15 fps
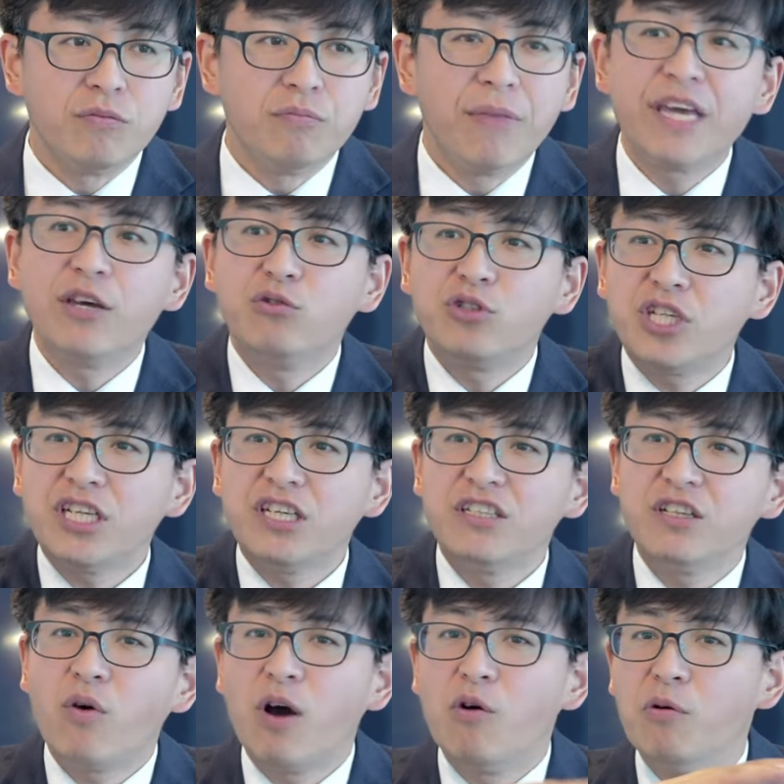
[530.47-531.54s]
没有这个
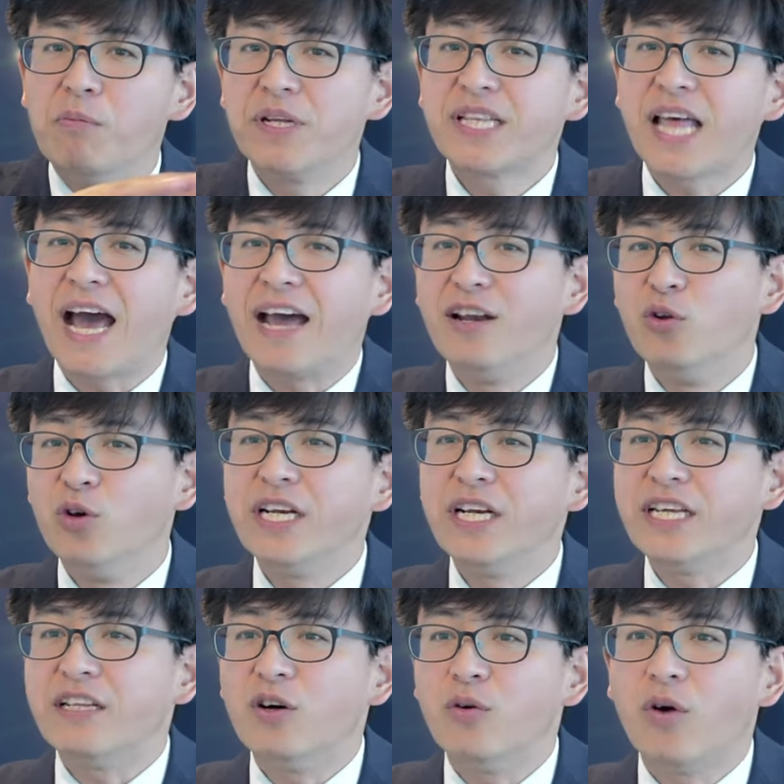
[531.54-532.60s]
的话，我们谈伦
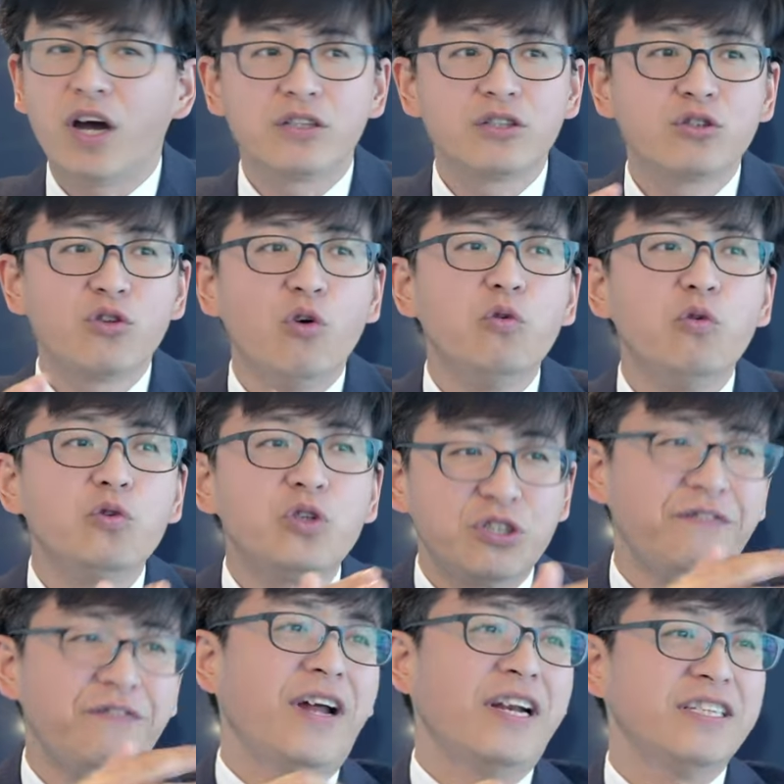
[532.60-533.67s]
理的话都
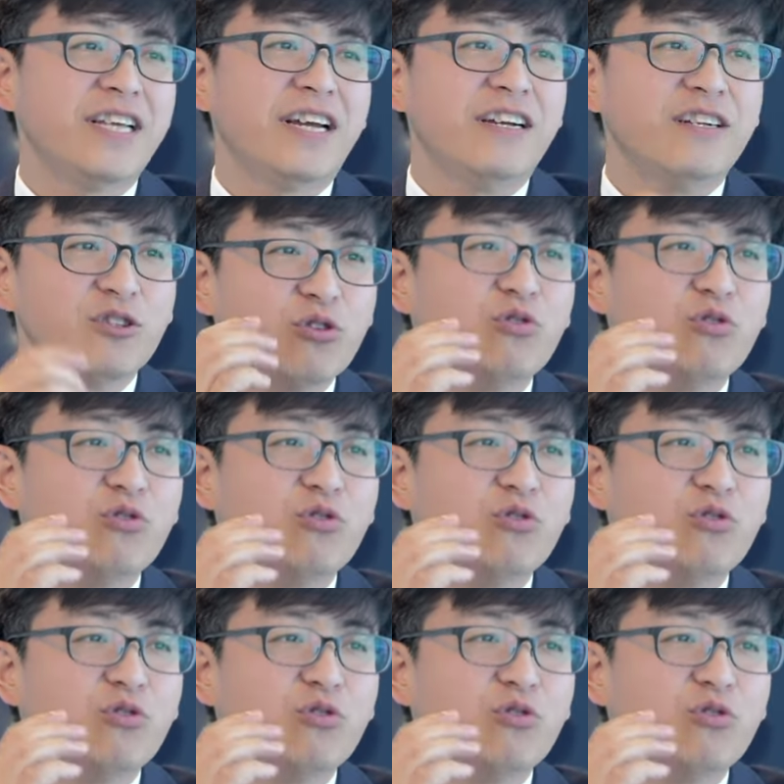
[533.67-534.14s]
是法利赛人，